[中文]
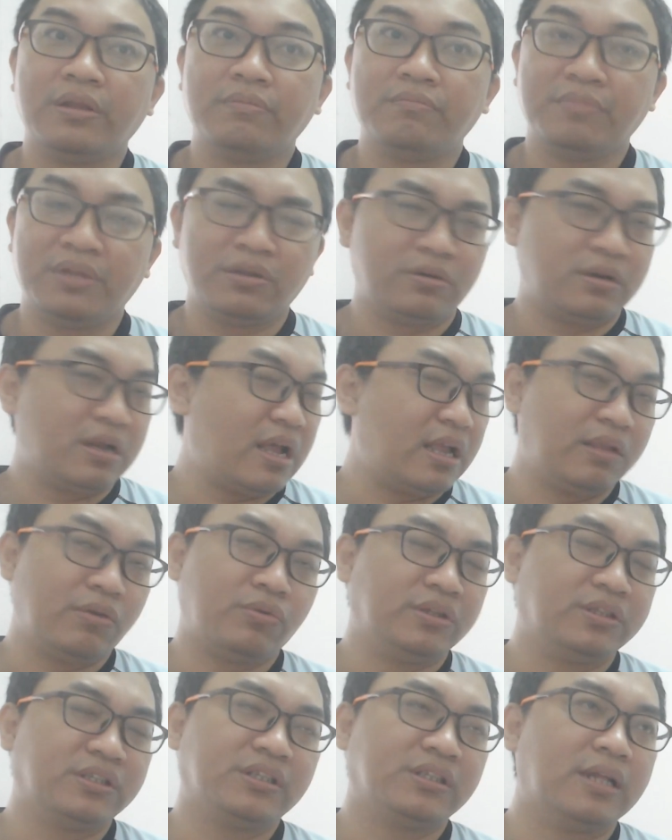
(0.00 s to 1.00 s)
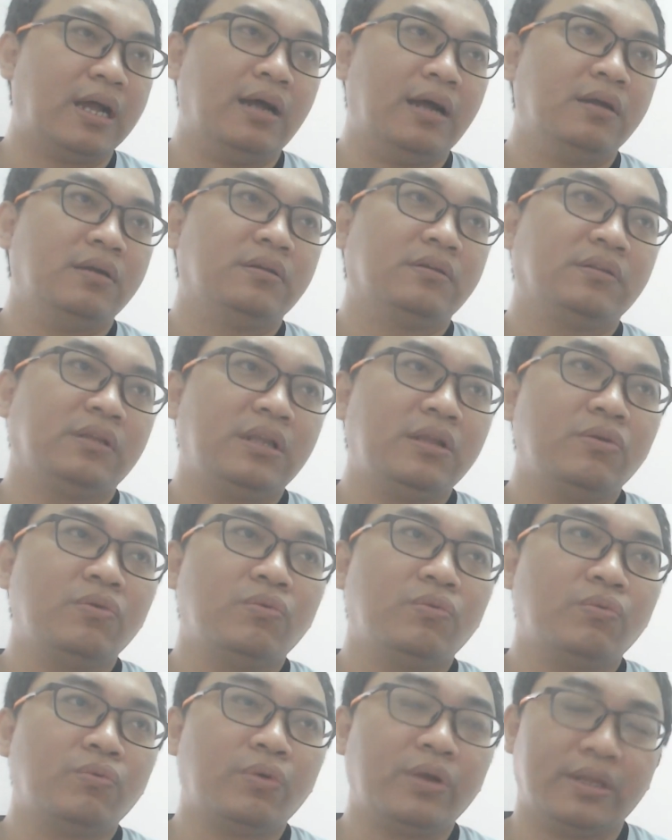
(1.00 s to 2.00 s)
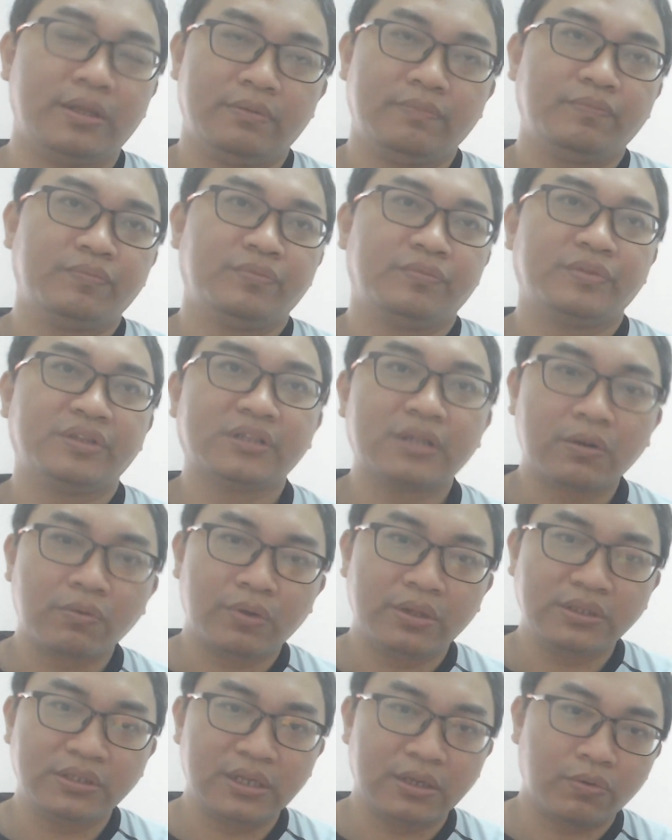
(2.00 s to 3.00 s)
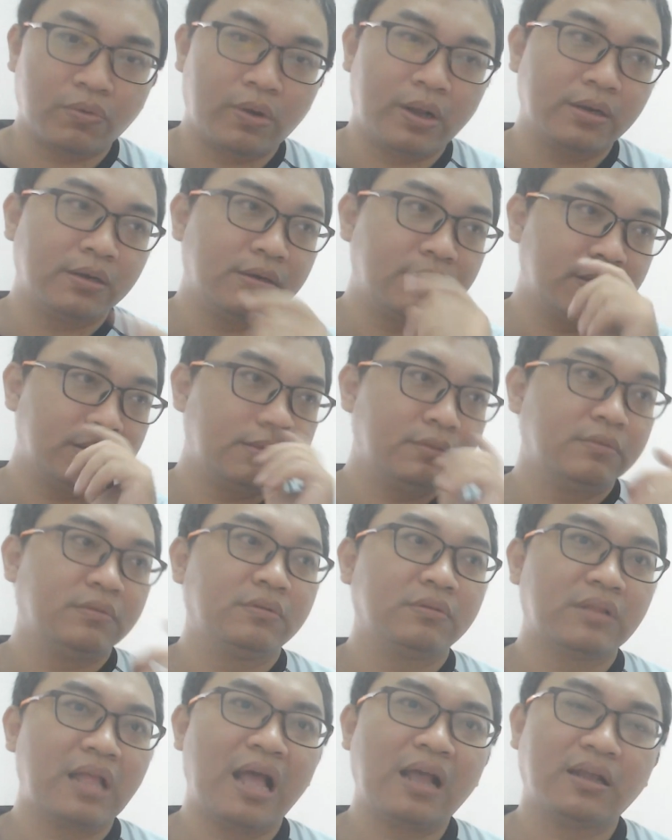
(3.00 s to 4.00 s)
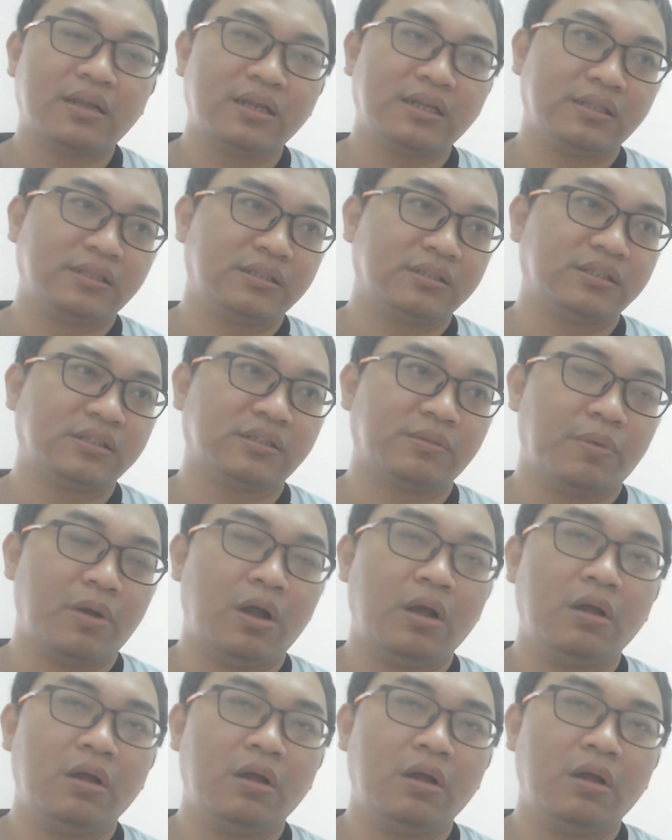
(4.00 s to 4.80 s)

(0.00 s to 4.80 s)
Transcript: 没有那一回事啊，因为三观见官，它可以的是什么？